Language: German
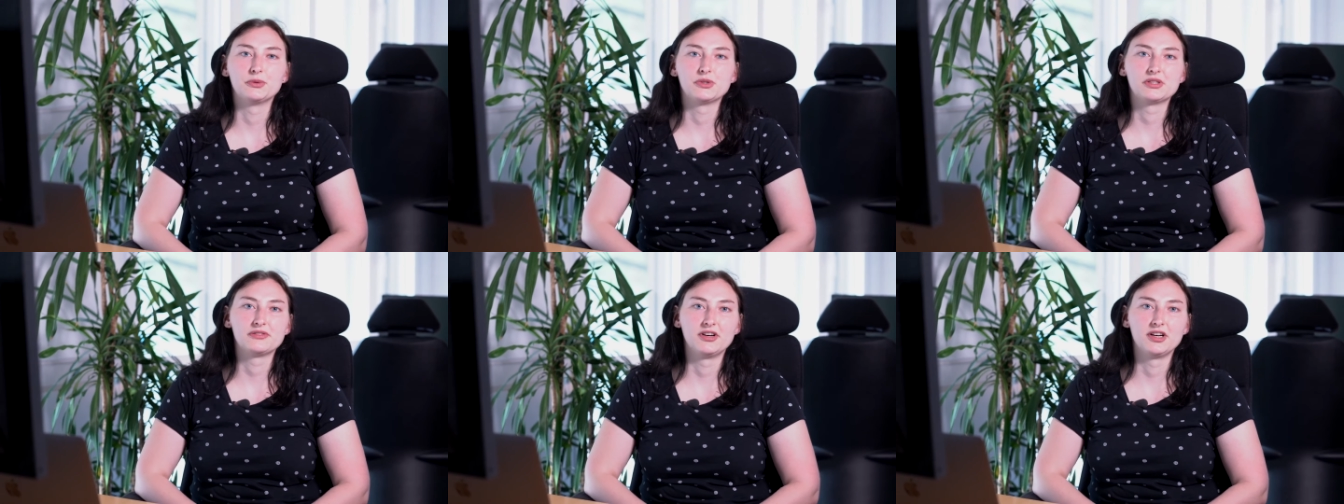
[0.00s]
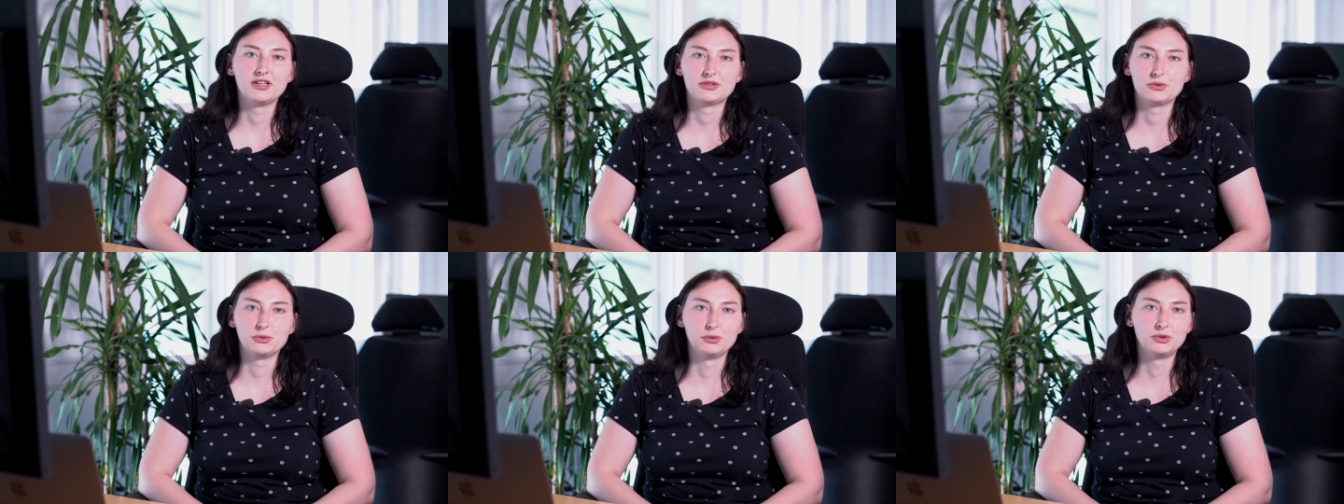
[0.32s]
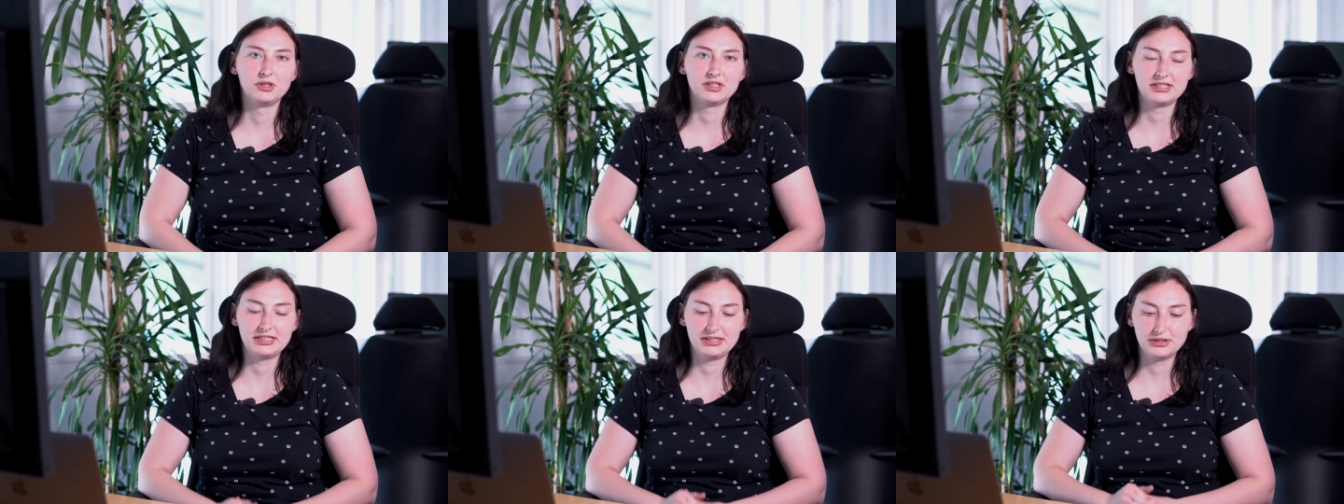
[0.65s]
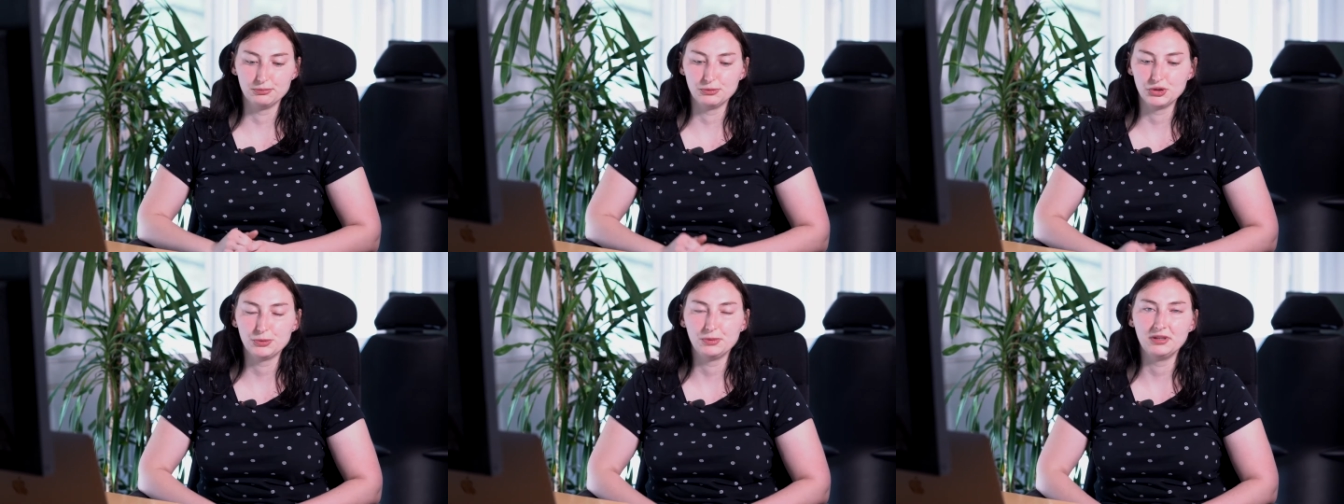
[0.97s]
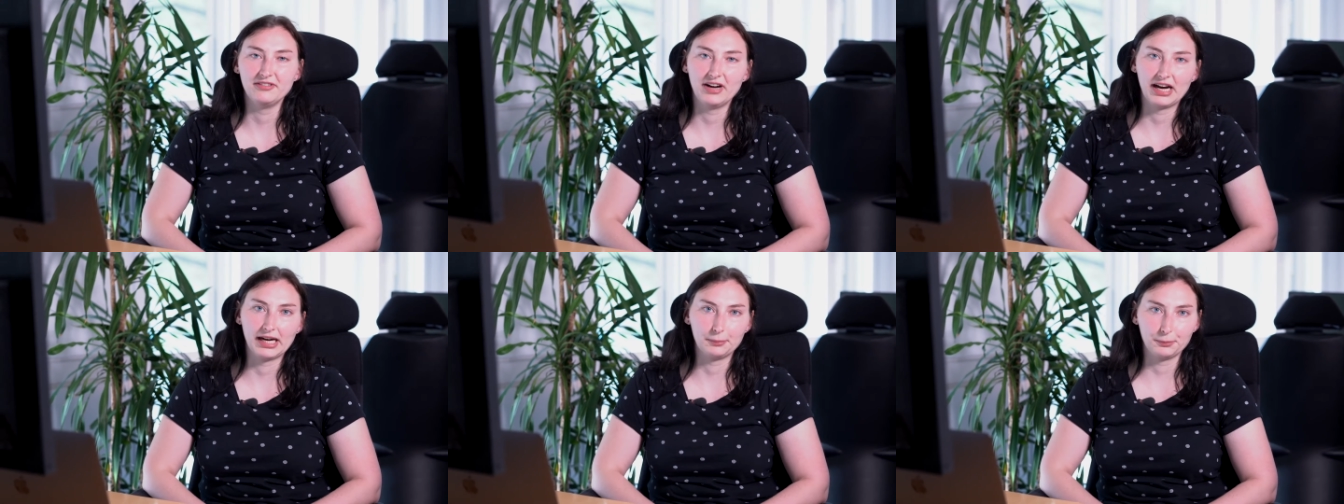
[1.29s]
Und zwar so, dass ich zum
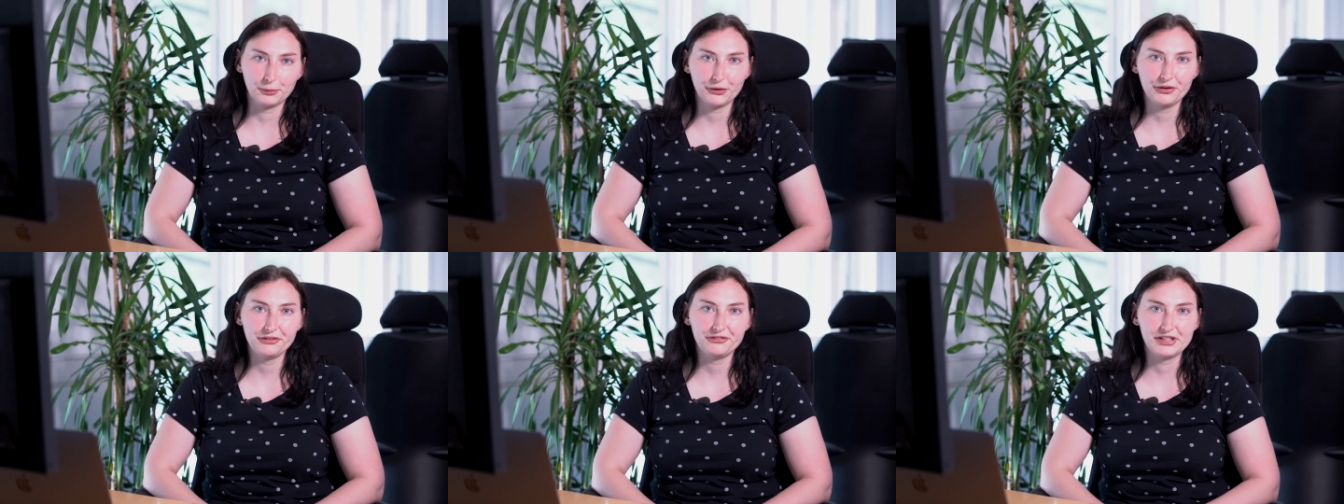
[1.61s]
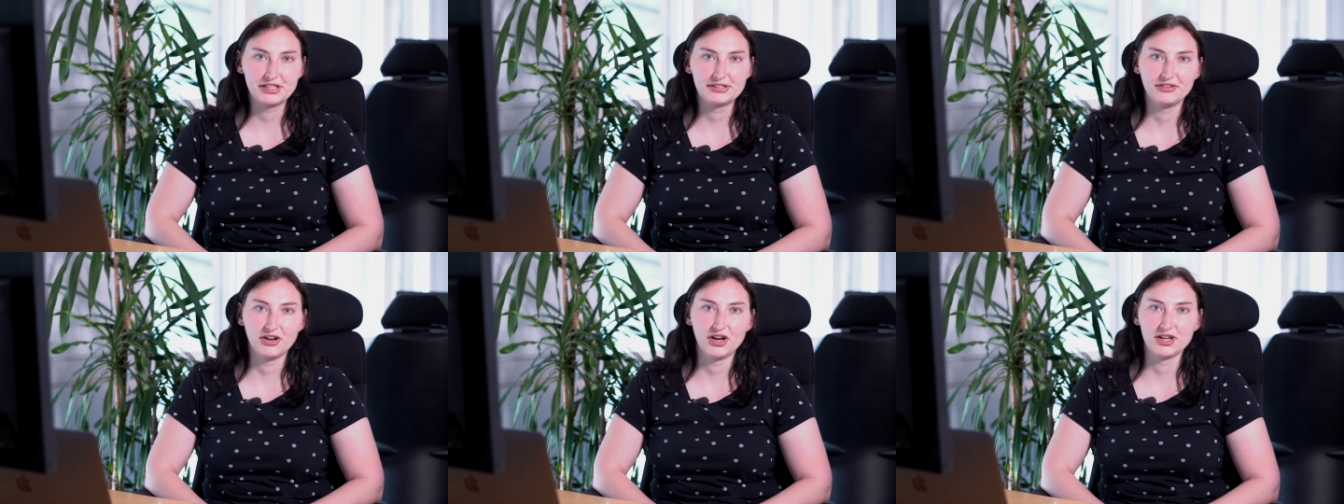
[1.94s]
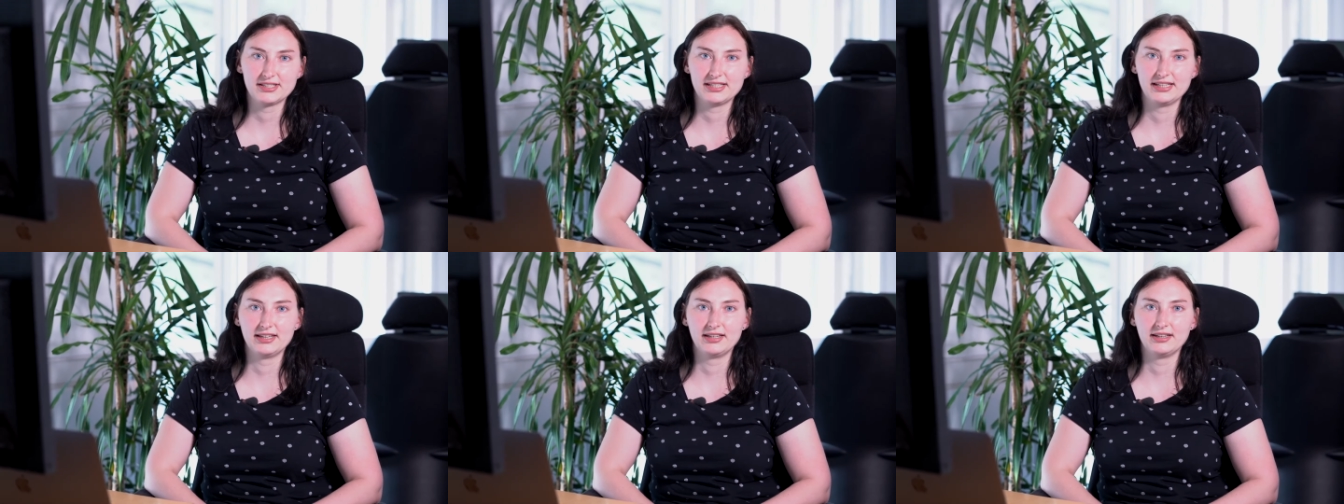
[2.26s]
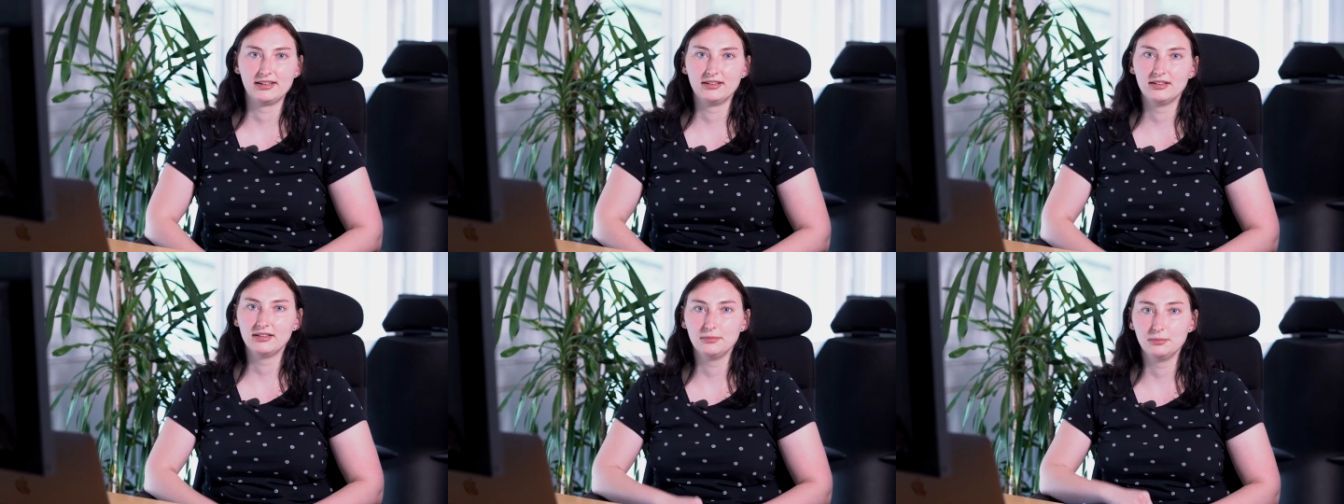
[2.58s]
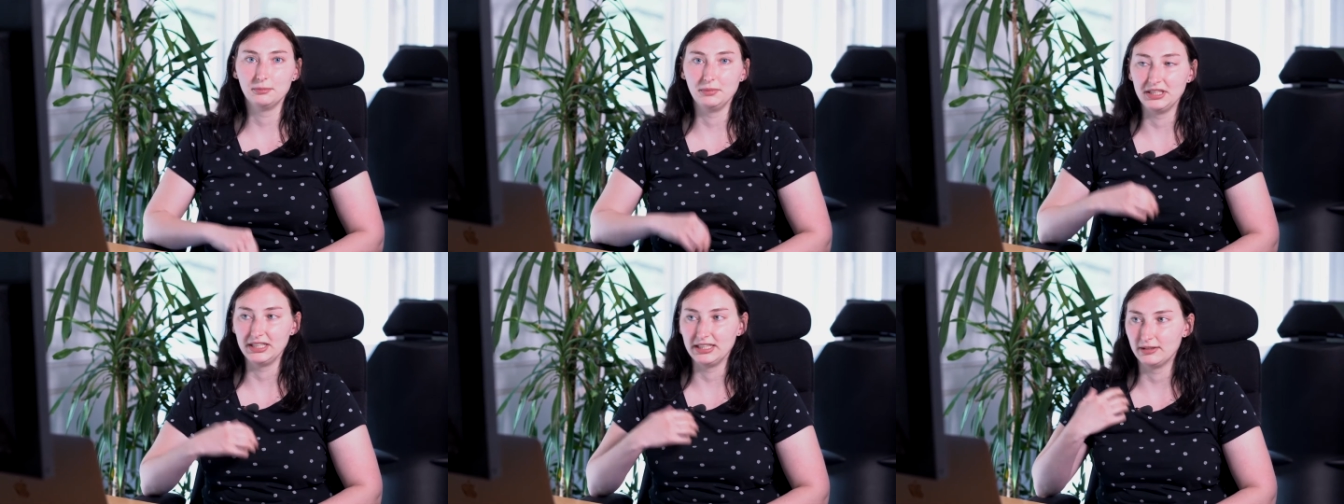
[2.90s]
Beispiel während der Prüfungsphase
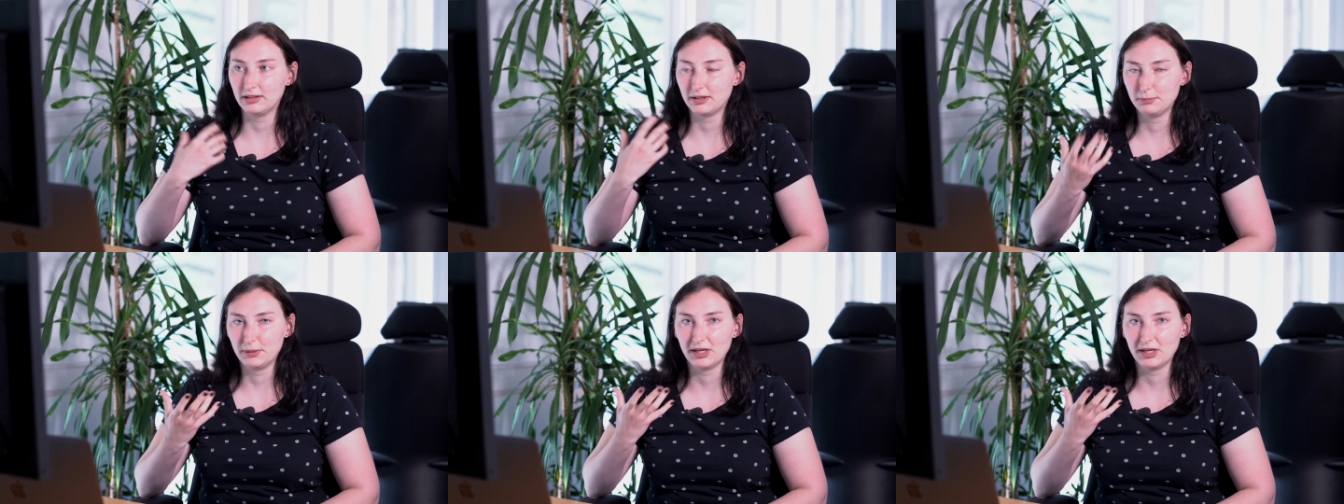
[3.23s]
meine,